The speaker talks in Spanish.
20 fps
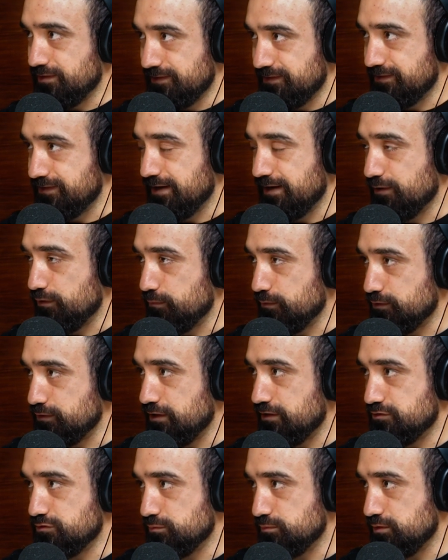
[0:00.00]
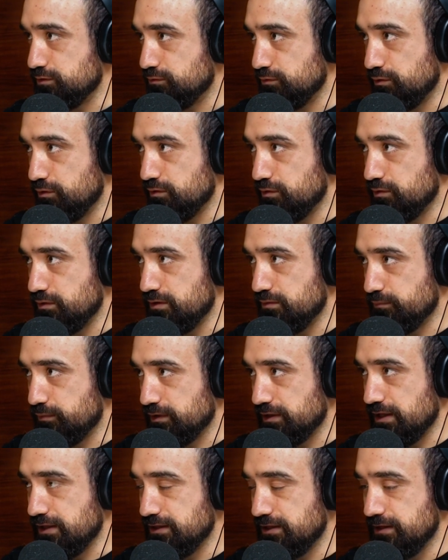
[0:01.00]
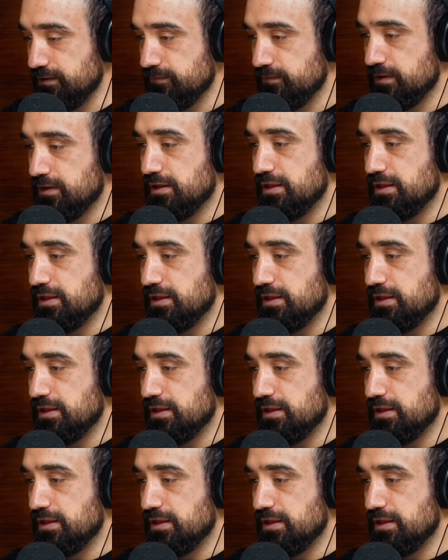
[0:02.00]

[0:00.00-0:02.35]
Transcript: Ese es como el, subtítulo importante.